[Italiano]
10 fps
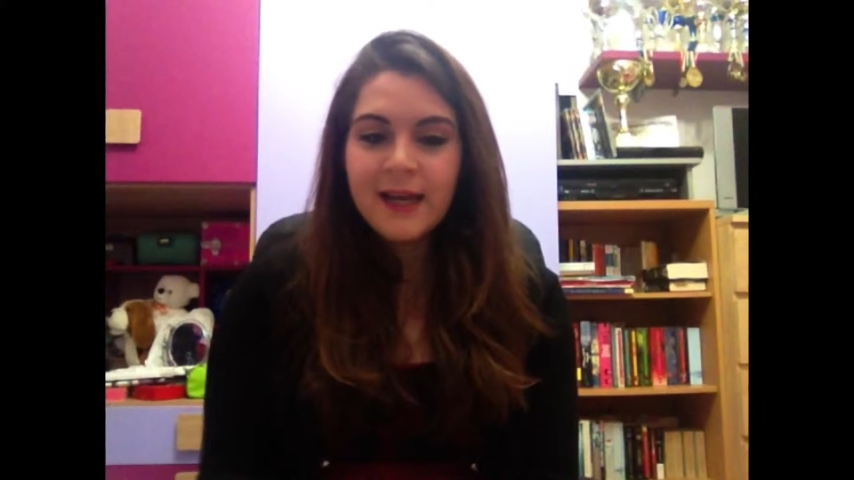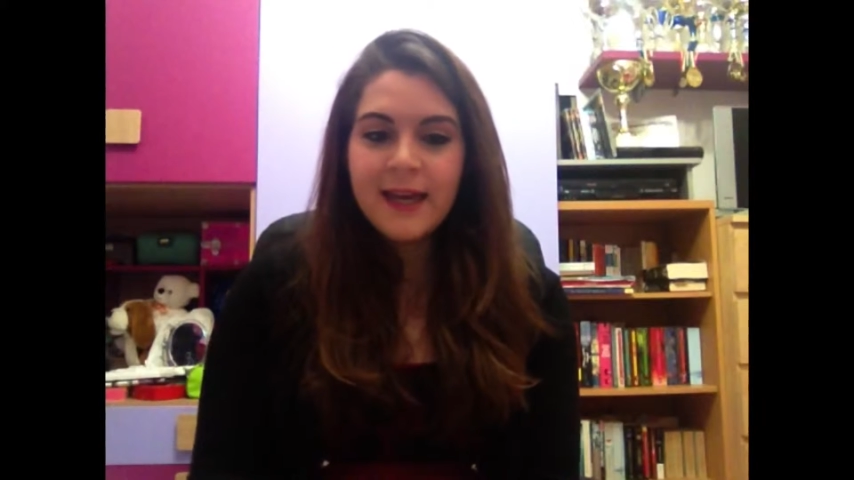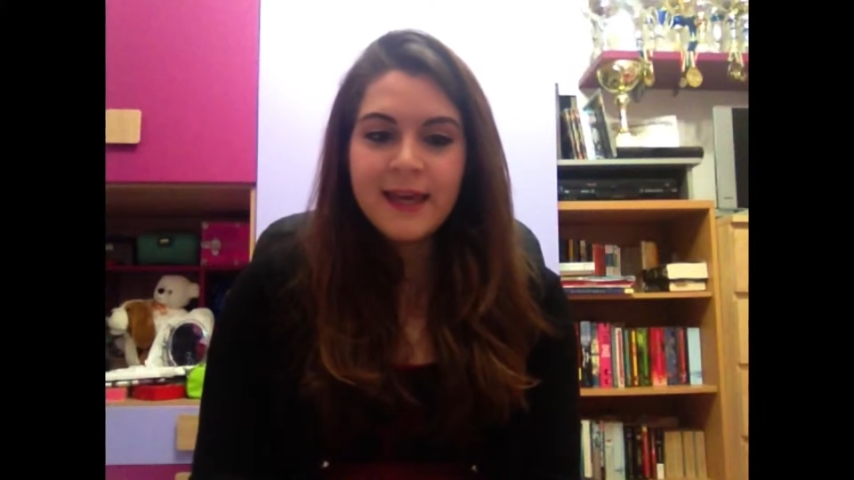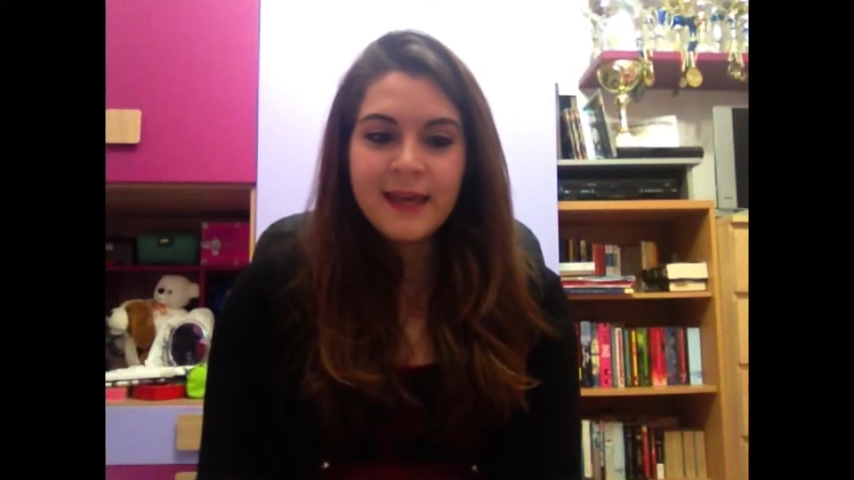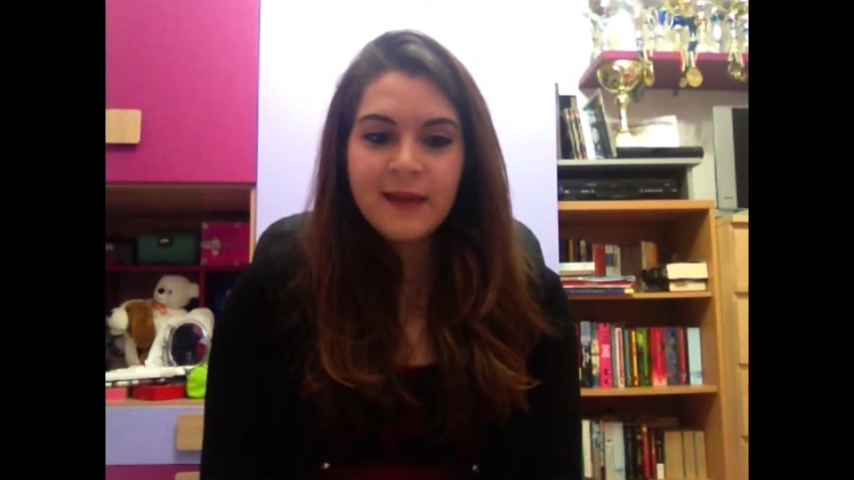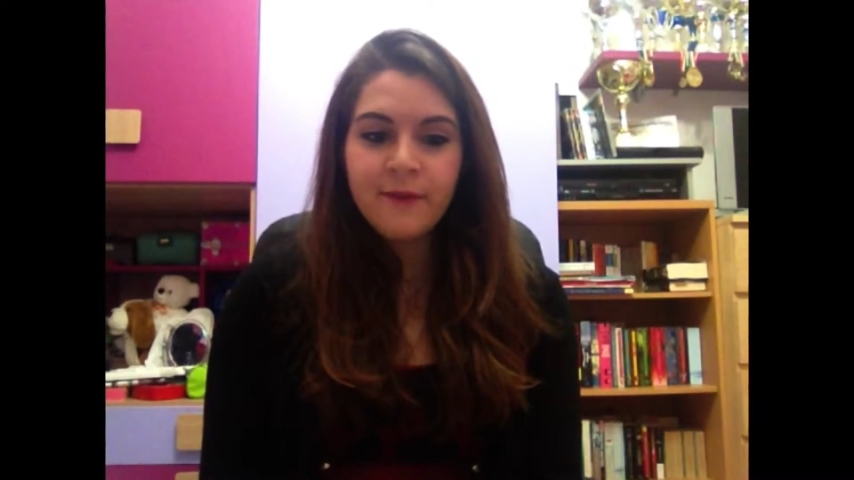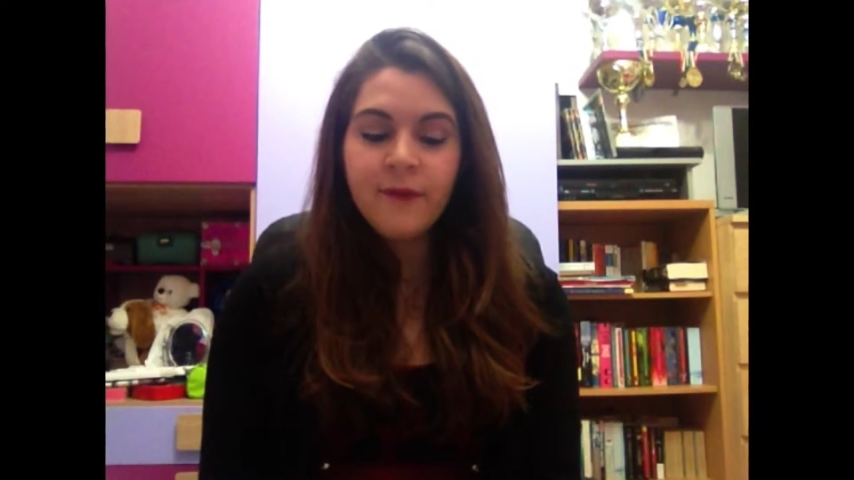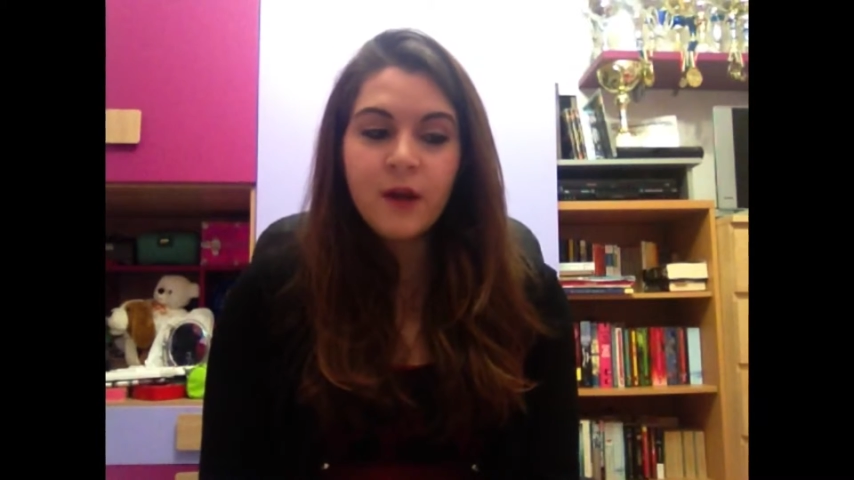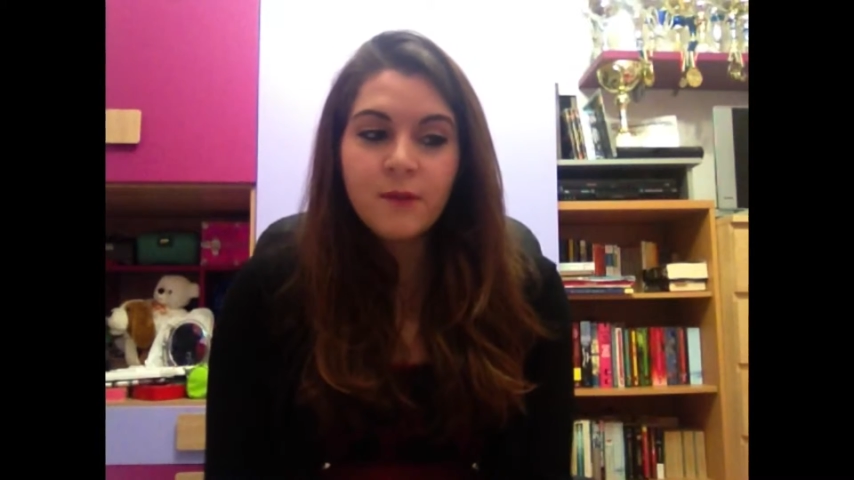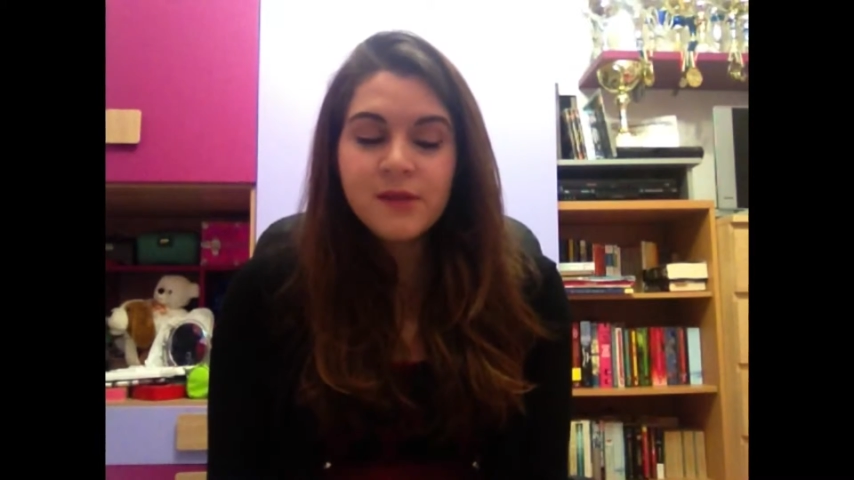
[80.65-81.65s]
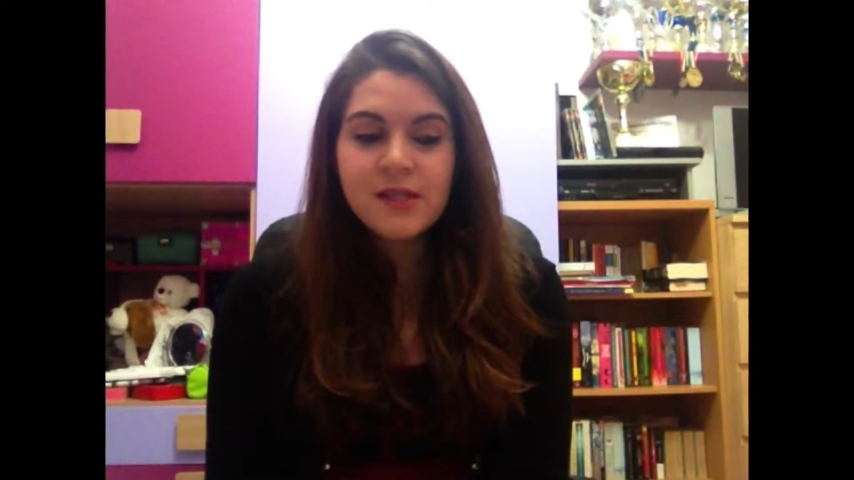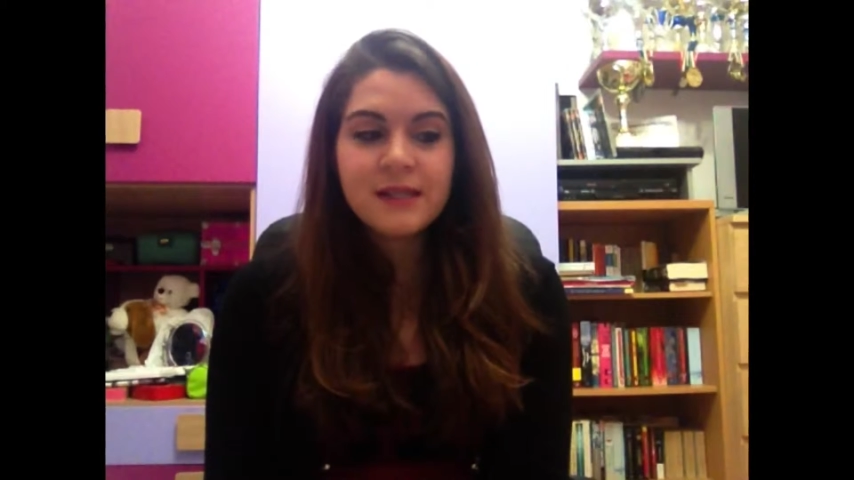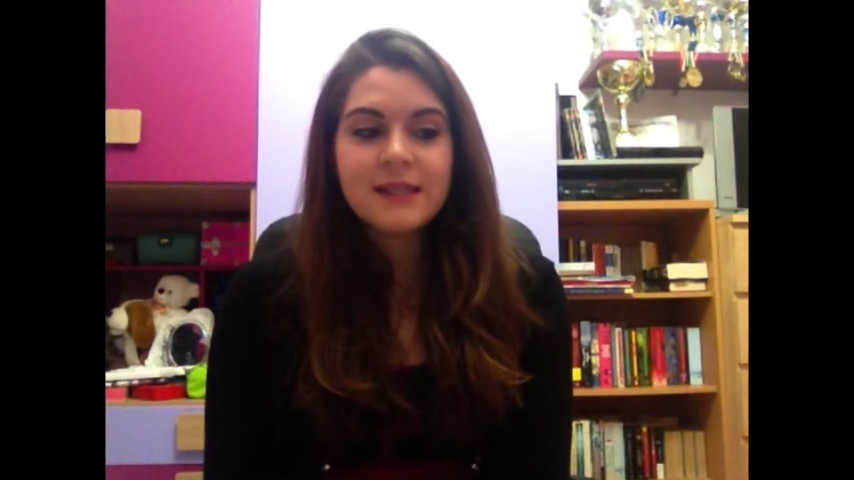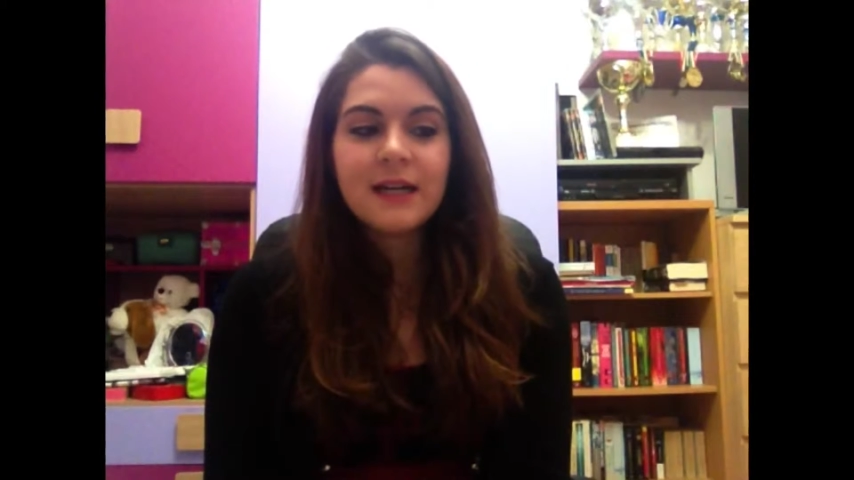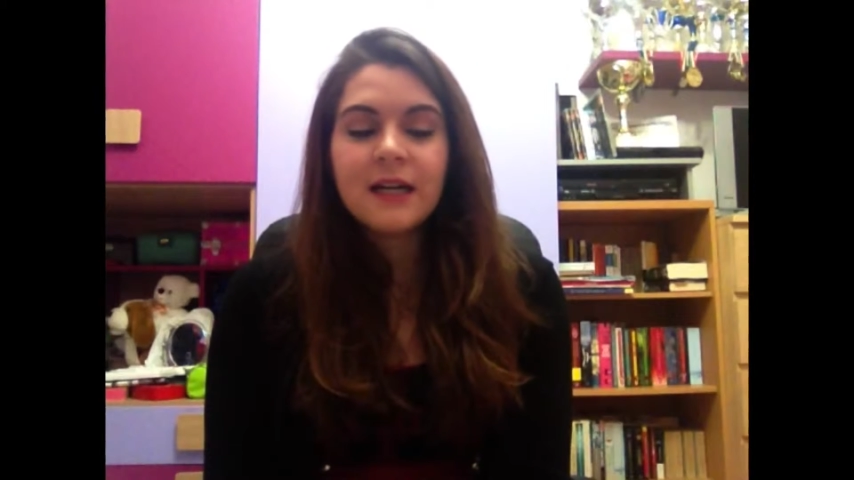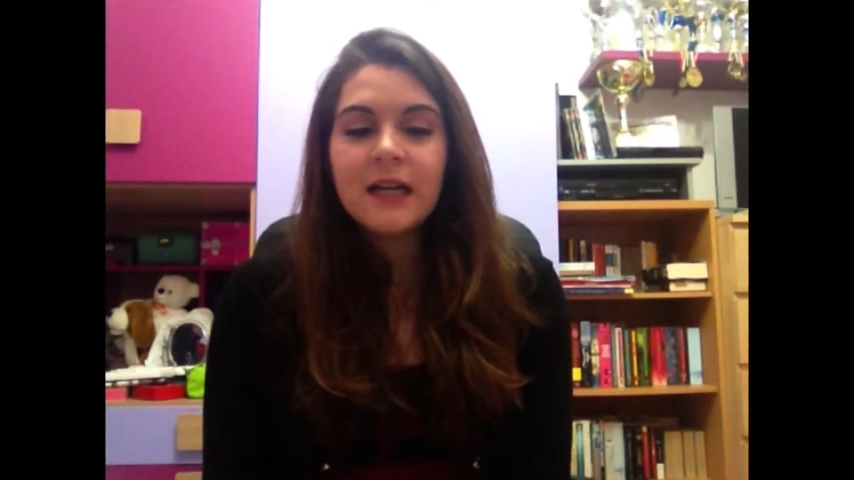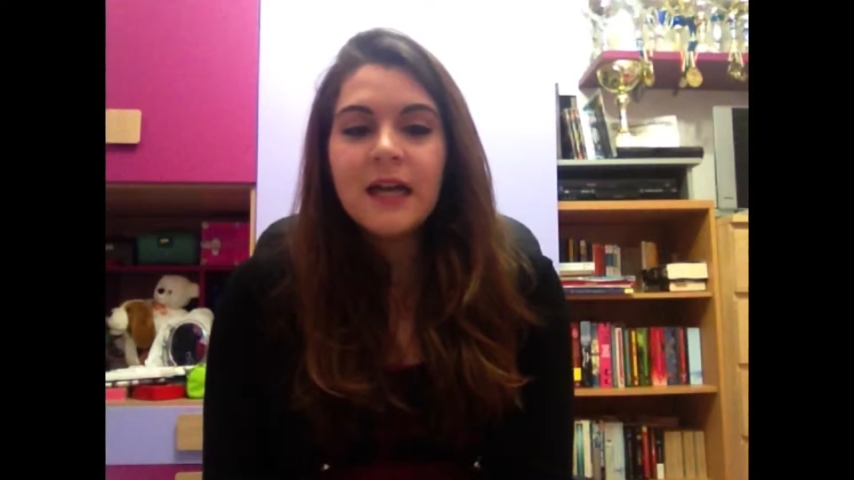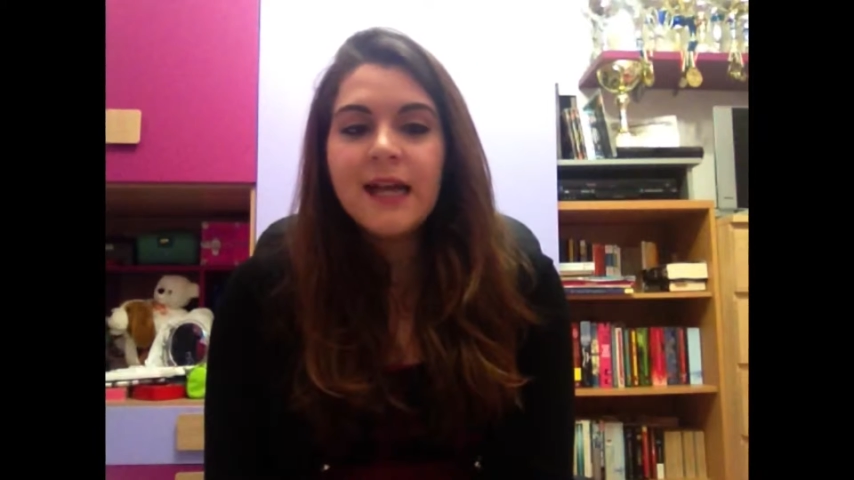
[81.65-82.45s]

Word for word: e fanno amicizia.